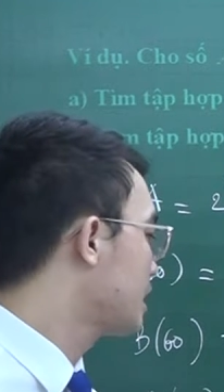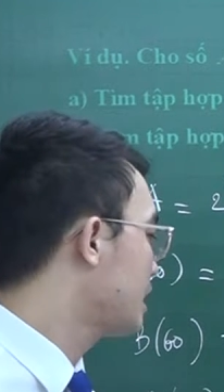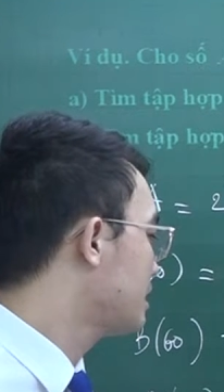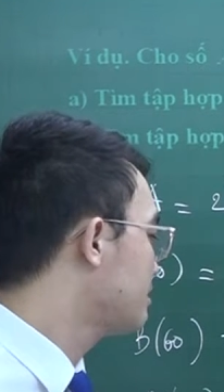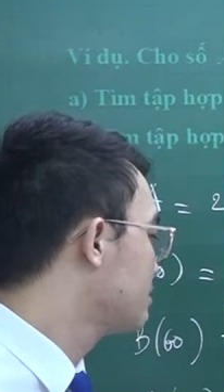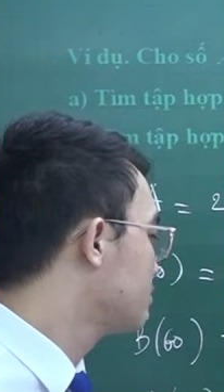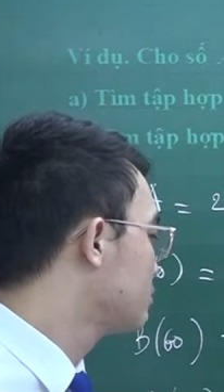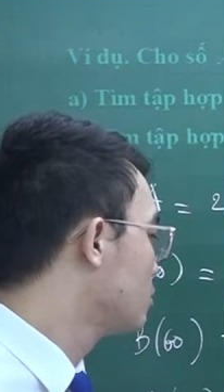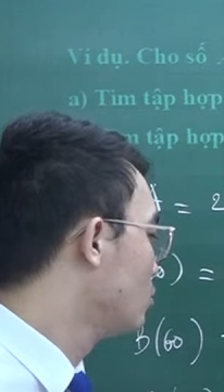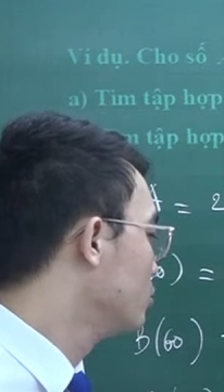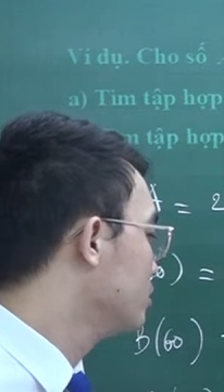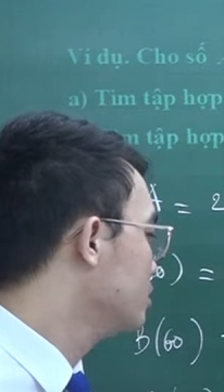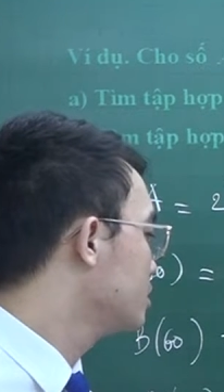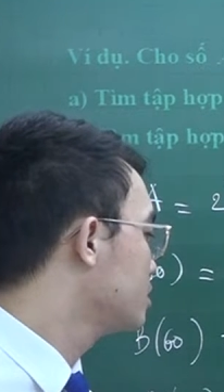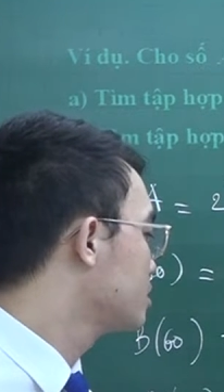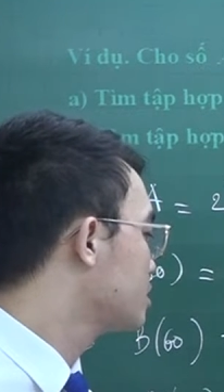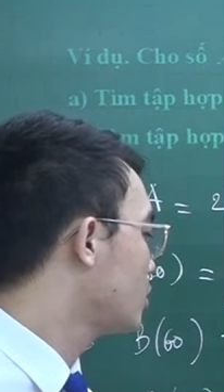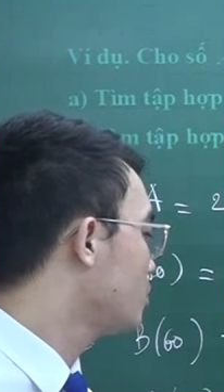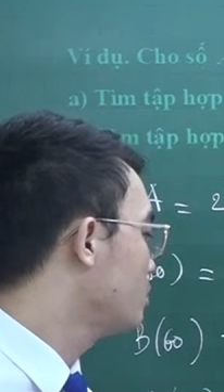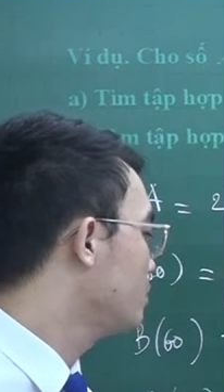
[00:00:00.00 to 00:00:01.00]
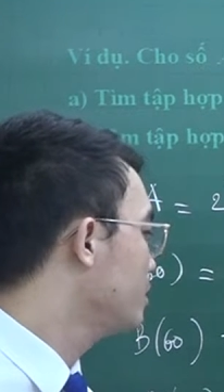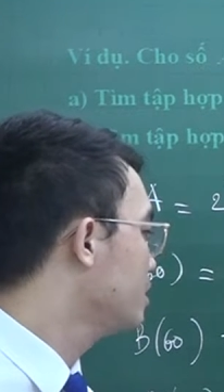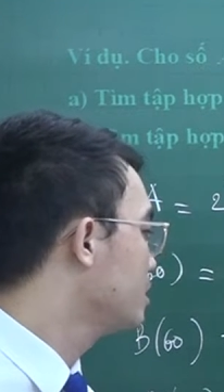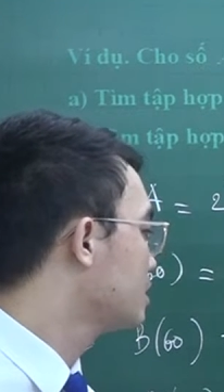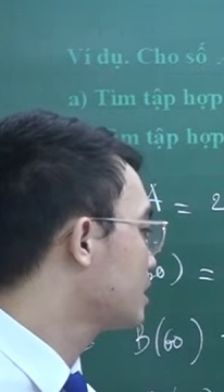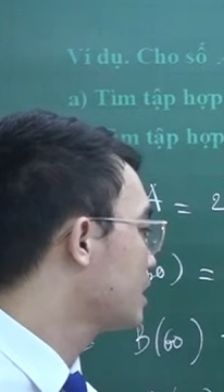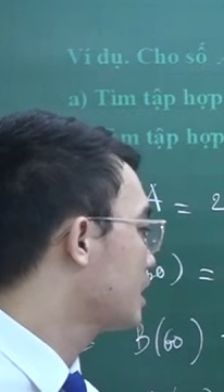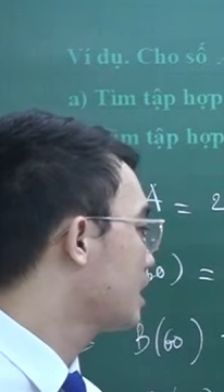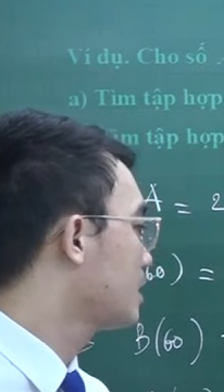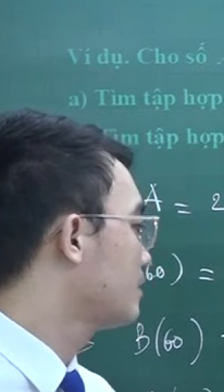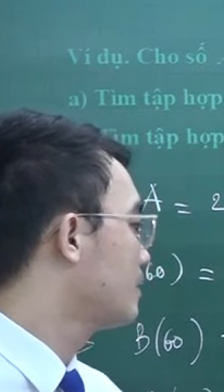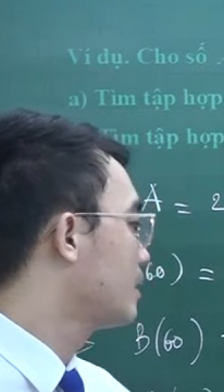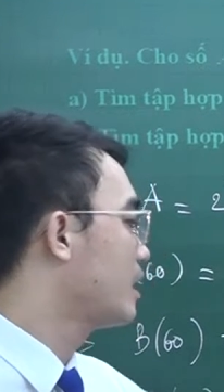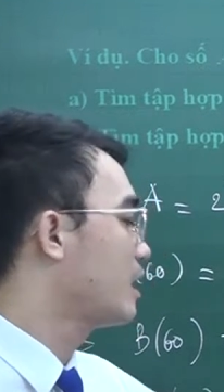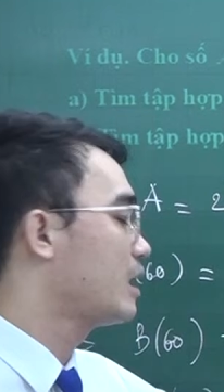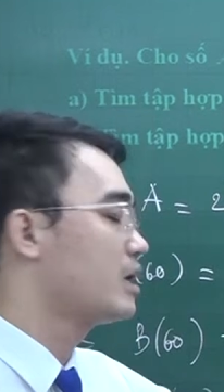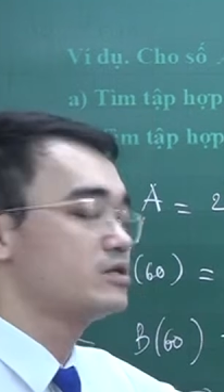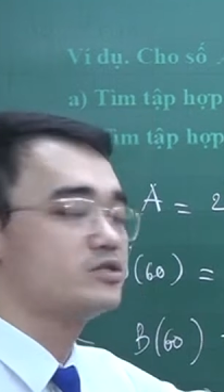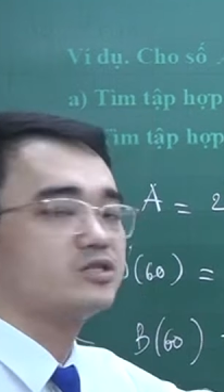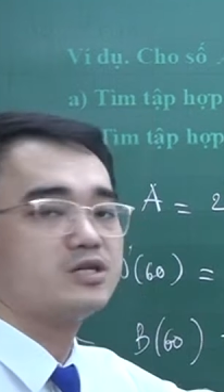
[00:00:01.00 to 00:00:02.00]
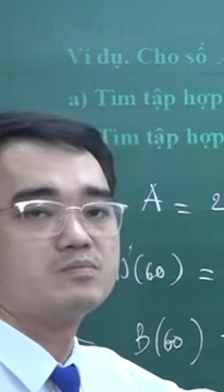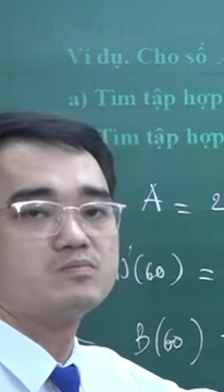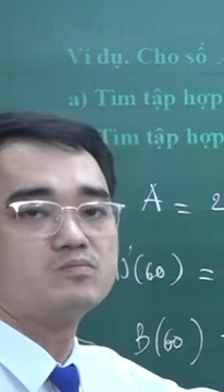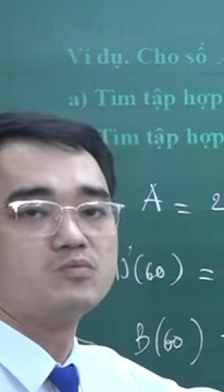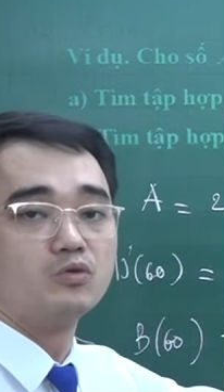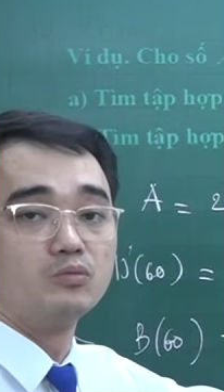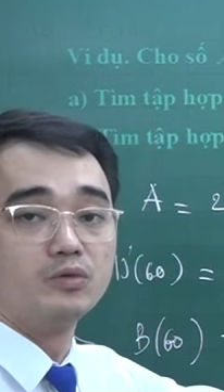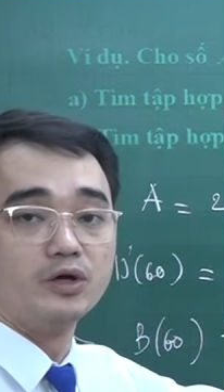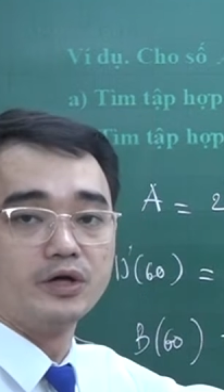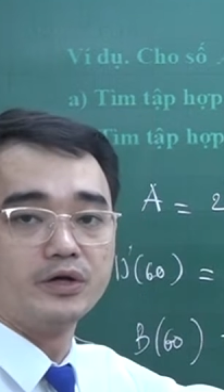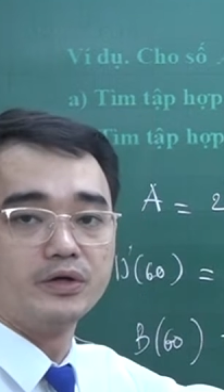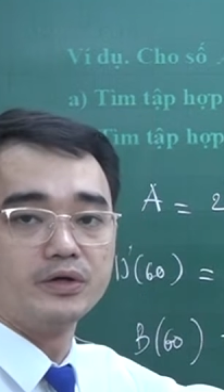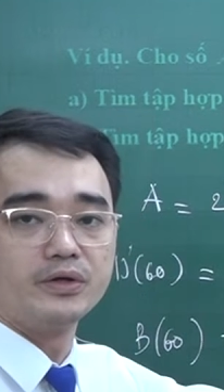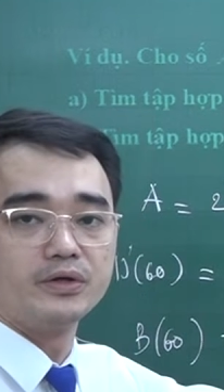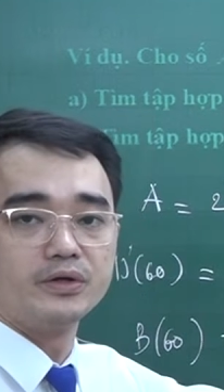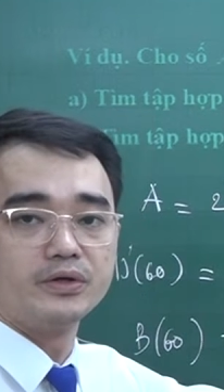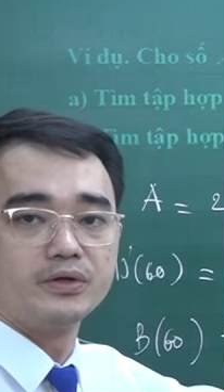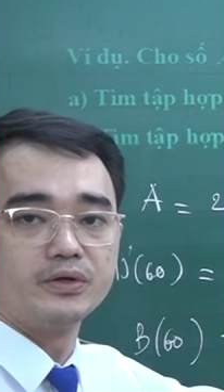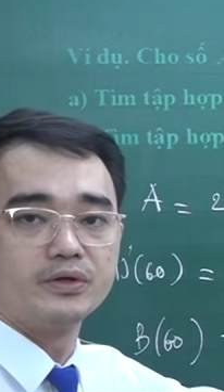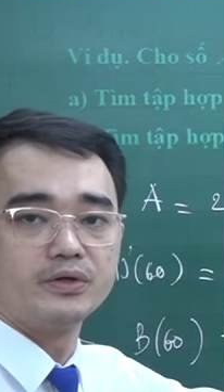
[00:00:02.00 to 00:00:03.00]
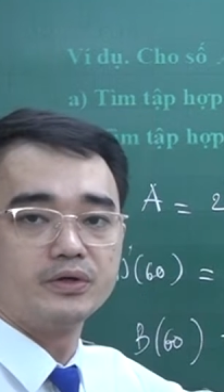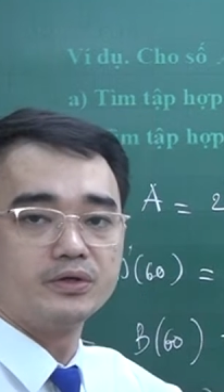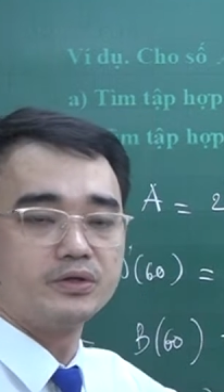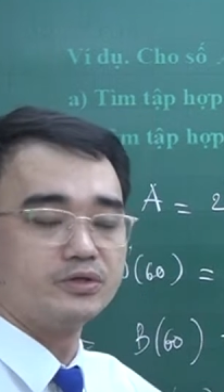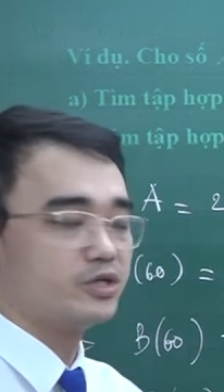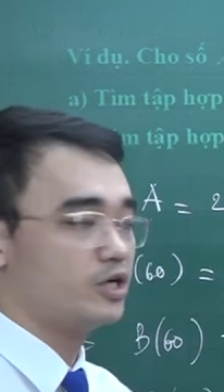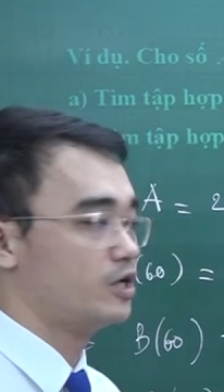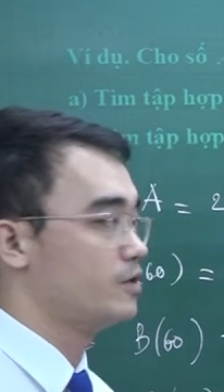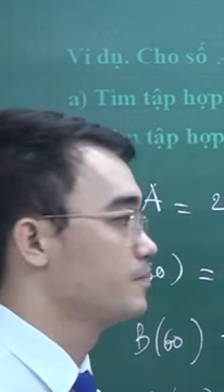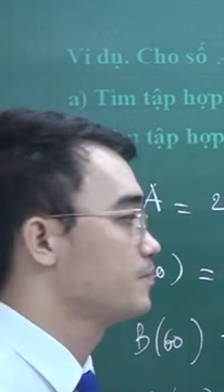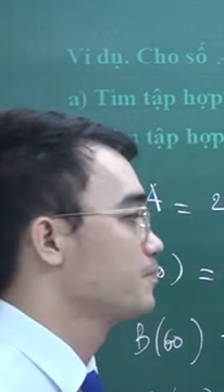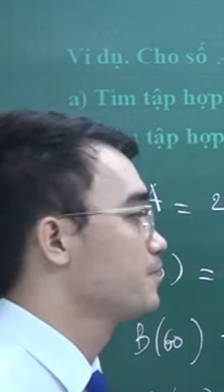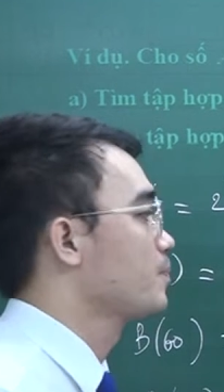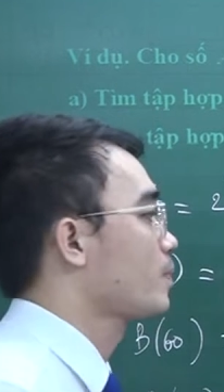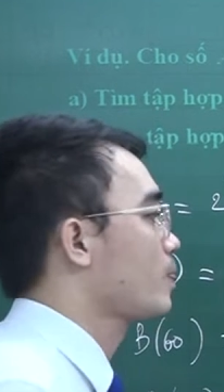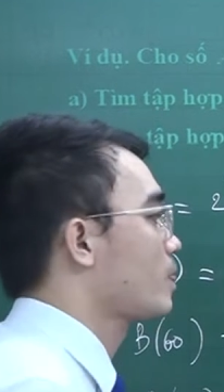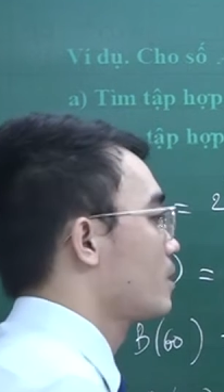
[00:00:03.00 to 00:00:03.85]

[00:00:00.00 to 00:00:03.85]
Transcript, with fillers: k bằng 4 thì 60 nhân k là bằng 240. Được chưa?